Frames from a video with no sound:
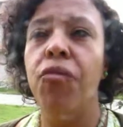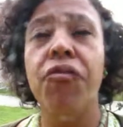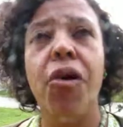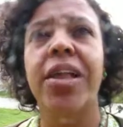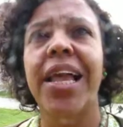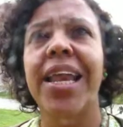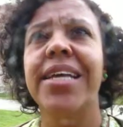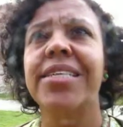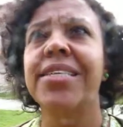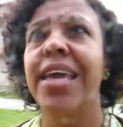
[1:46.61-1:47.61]

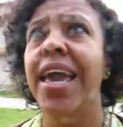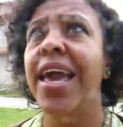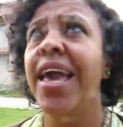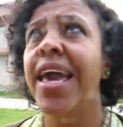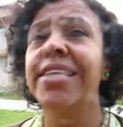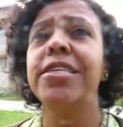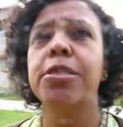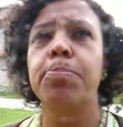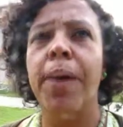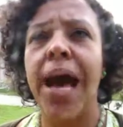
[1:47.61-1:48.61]
fortalecer esse
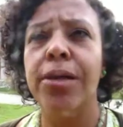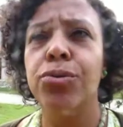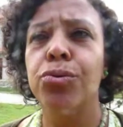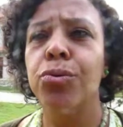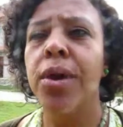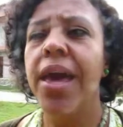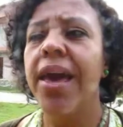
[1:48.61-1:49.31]
espaço,